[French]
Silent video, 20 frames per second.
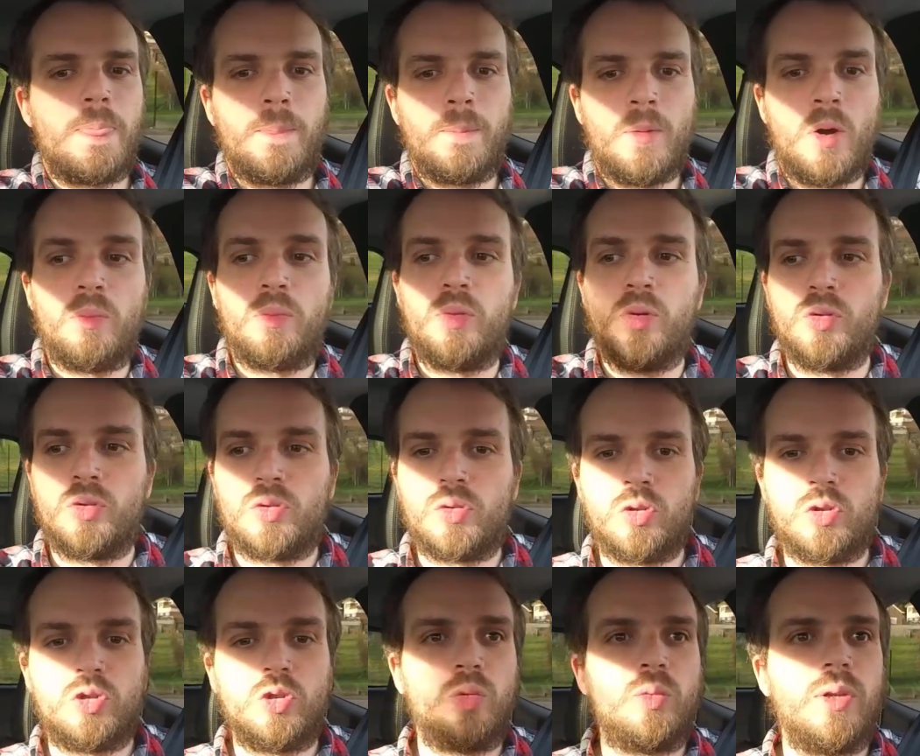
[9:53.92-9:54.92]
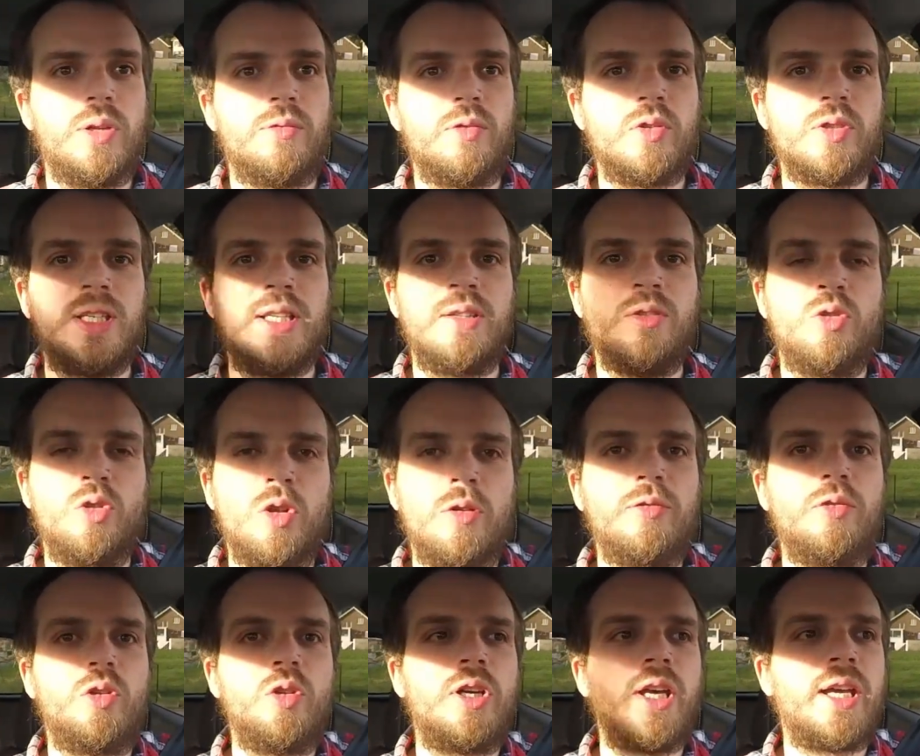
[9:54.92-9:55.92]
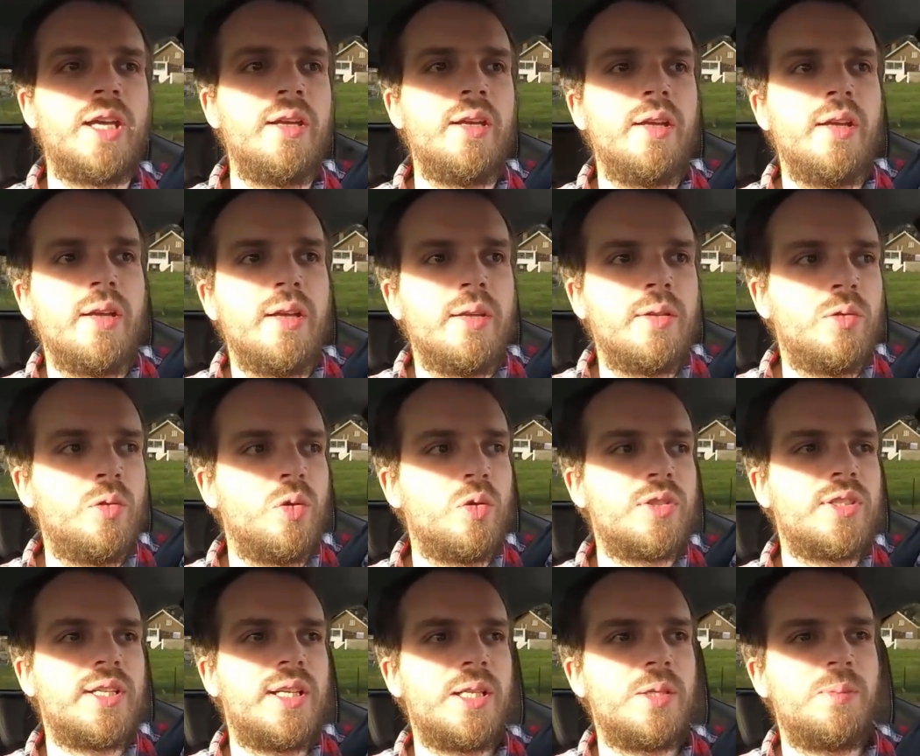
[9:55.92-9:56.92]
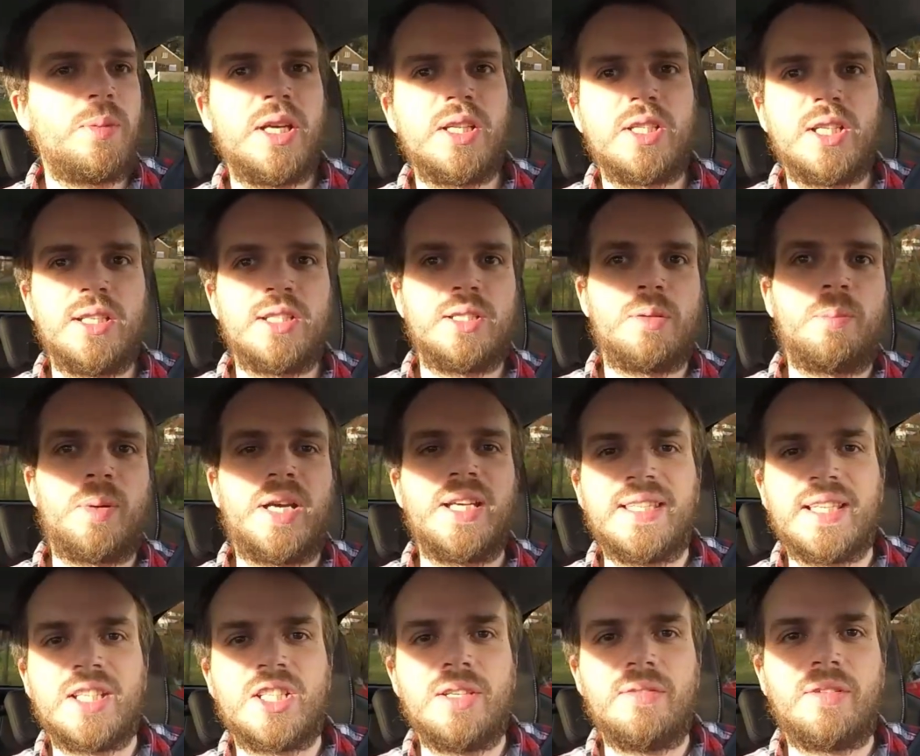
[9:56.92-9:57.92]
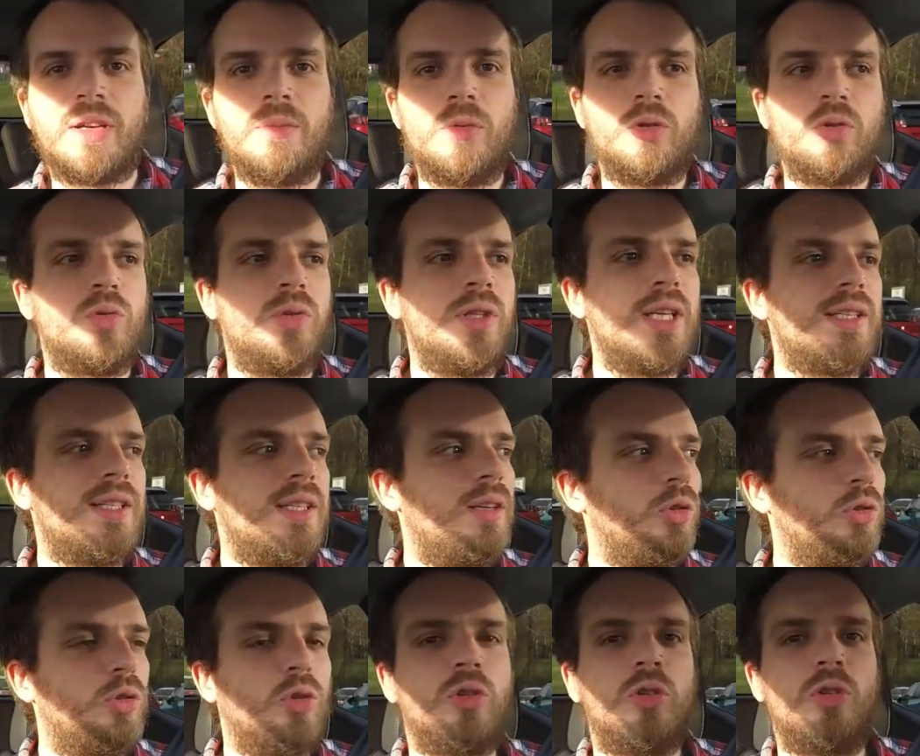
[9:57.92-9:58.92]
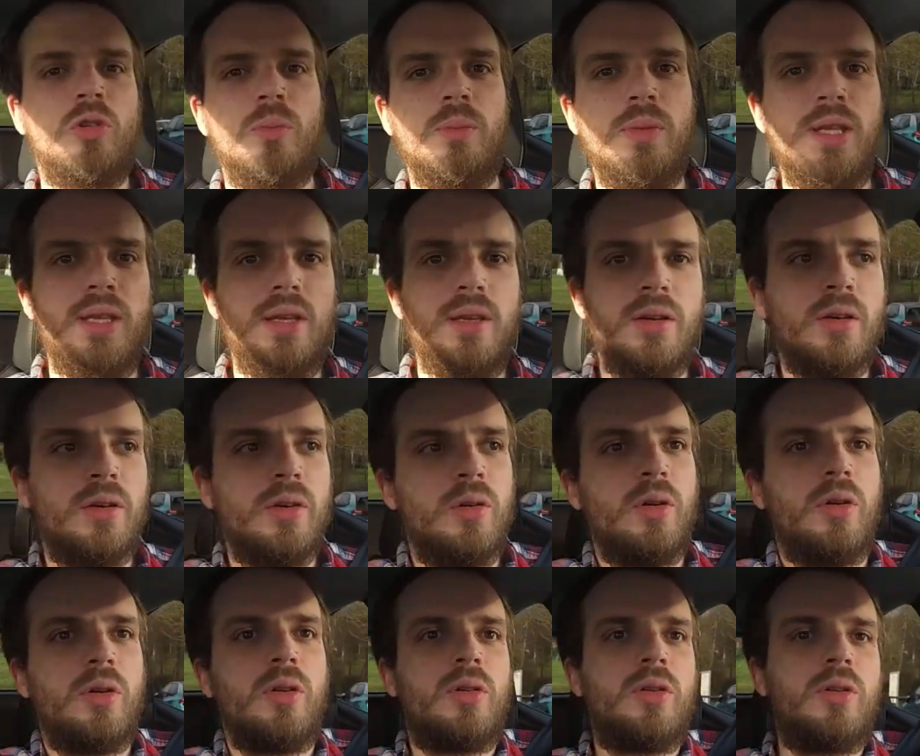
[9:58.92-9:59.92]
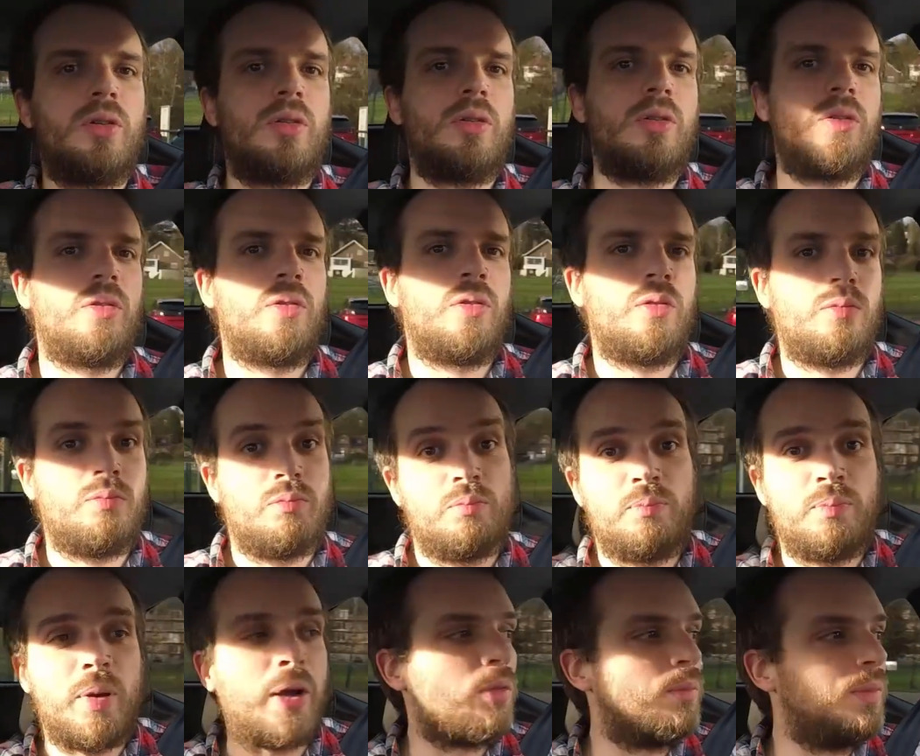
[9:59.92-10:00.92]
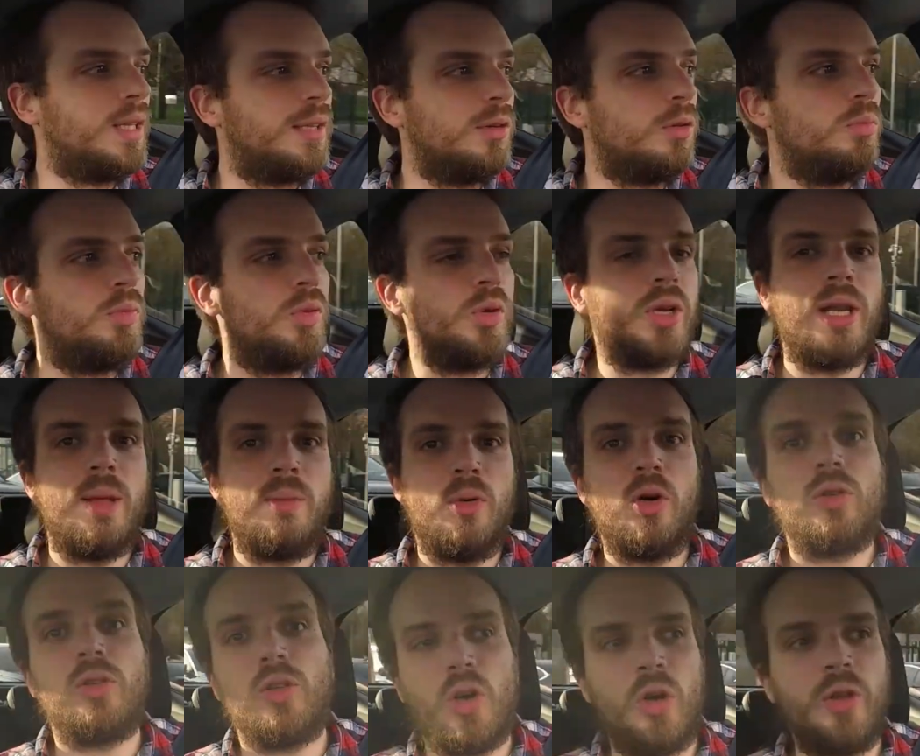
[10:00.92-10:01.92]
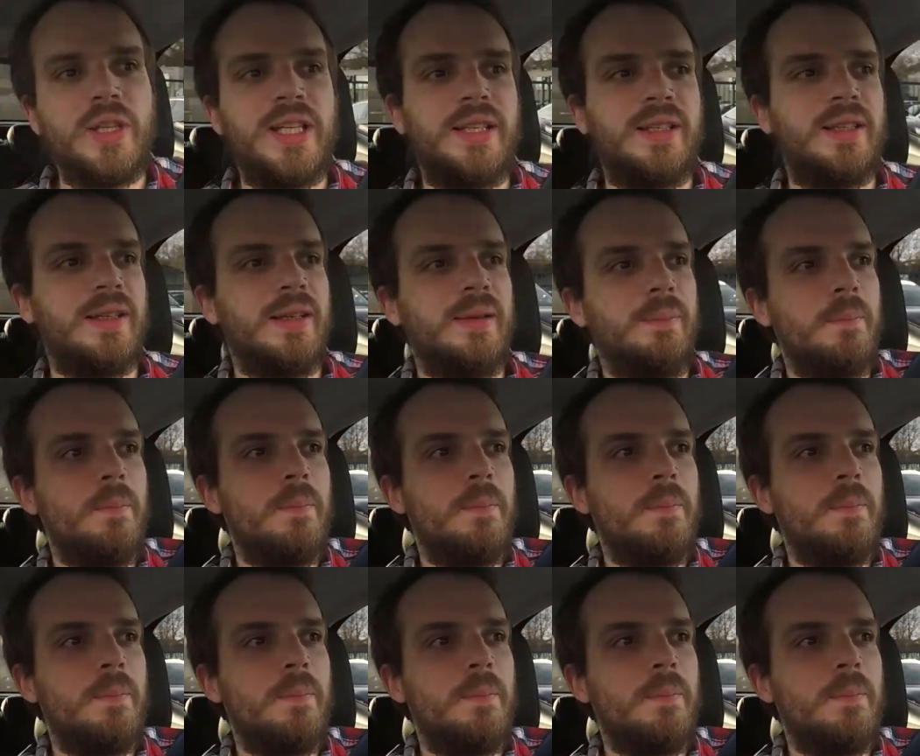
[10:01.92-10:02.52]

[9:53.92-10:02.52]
en plus, aujourd'hui, il faisait 9 degrés, donc ça laisse présager vraiment d'une excellente autonomie euh, par une météo plus clémente en été.